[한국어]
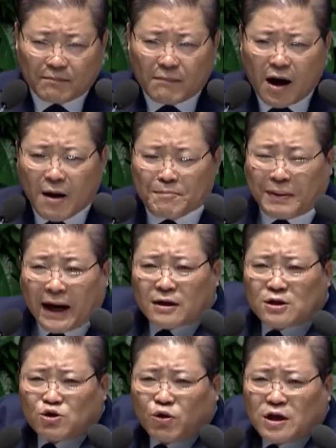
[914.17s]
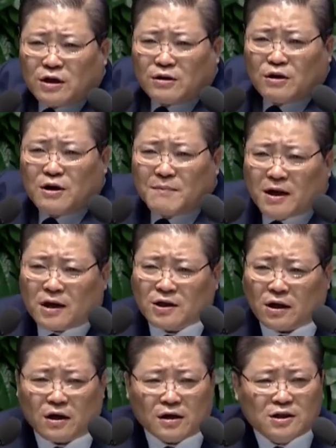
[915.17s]
막 바른 소리는 얼마나
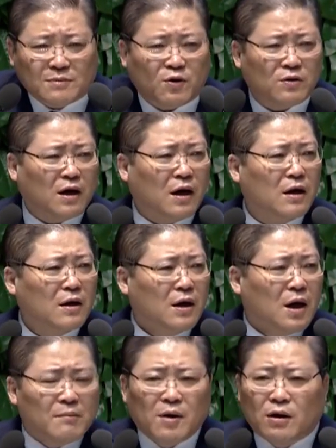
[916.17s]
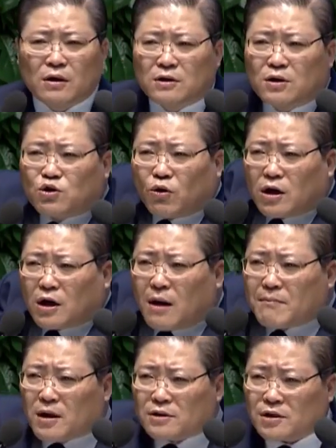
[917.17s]
잘하는지 몰라. 뭐 어느 교회가
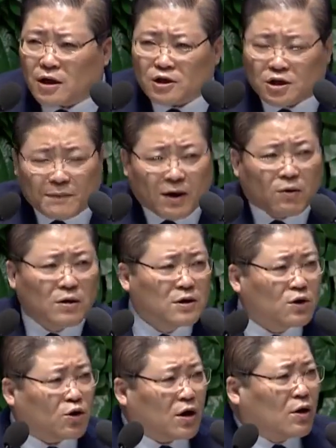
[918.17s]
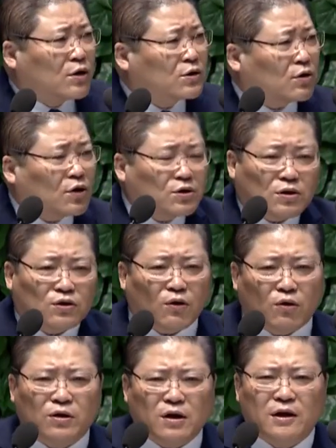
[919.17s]
뭐 세습하고 어느 교회 어떻고
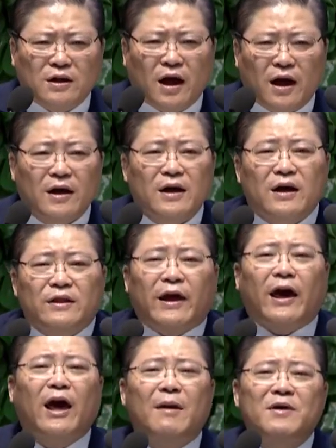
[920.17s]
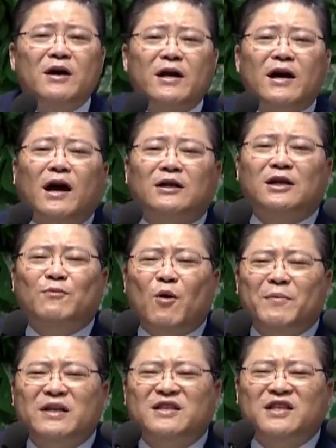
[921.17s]
저떻고 그러는데 내면에 가서
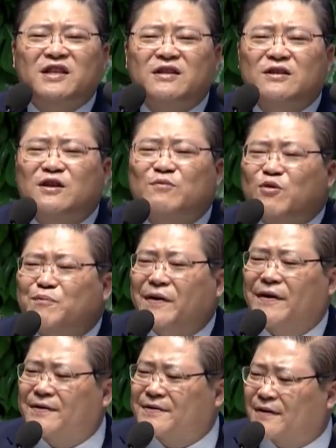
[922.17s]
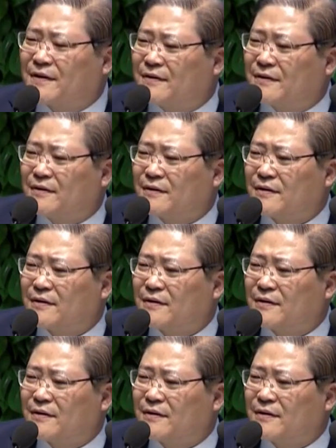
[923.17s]
보면 지는 더 부패해 있어요.